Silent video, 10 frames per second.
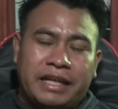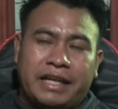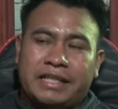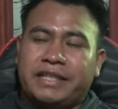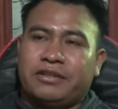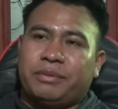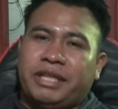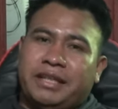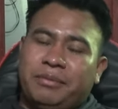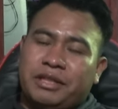casi los
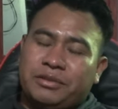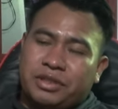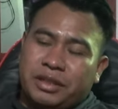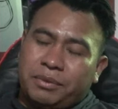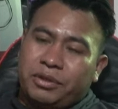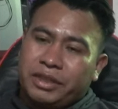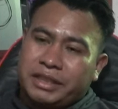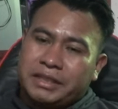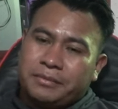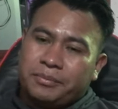20.000
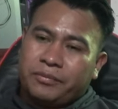suscriptores,